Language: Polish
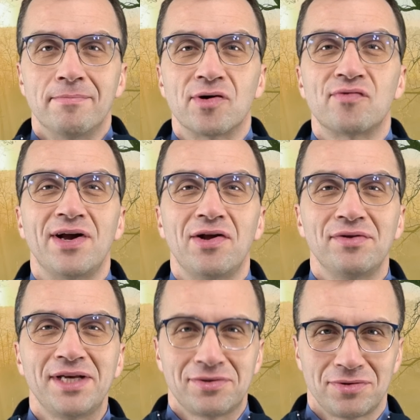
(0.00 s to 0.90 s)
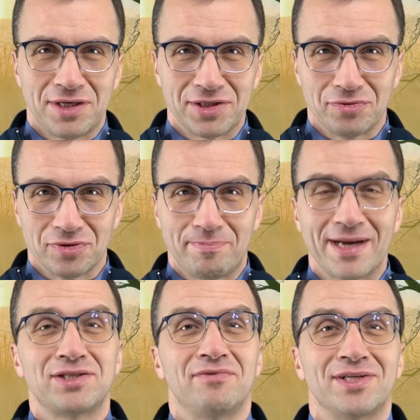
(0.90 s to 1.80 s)
Pochwalony Jezus Chrystus,
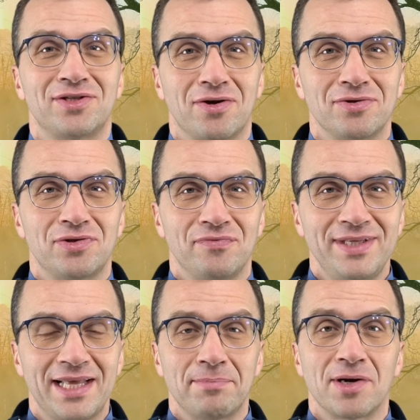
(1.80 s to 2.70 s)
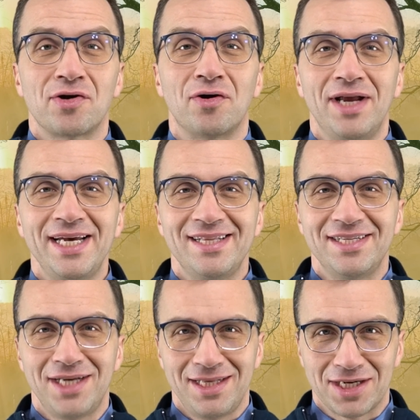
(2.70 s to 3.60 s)
bardzo Was gorąco witam.
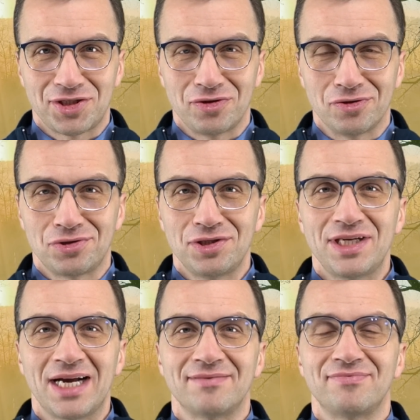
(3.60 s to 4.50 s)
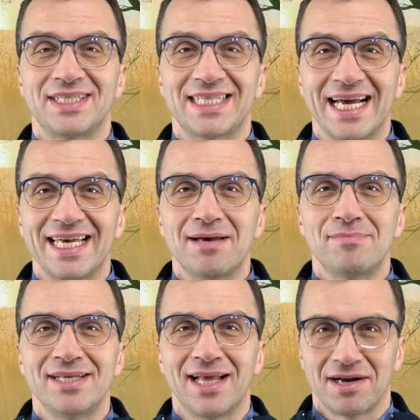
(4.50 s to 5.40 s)
Kolejny dzień naszego życia
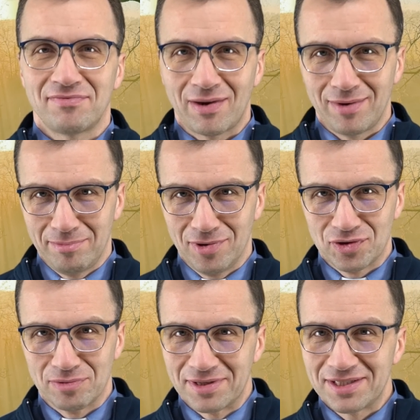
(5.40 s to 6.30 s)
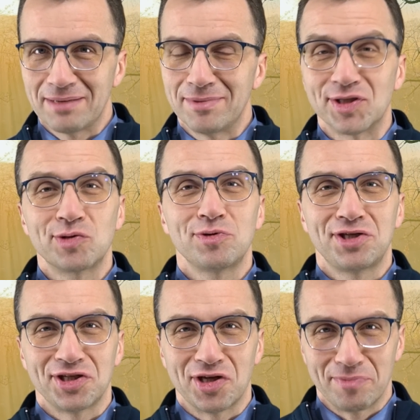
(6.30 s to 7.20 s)
wstajemy na chwałę Bożą. Chcemy
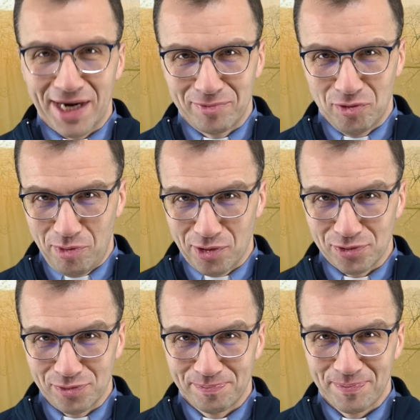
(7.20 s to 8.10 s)
służyć dobremu Bogu.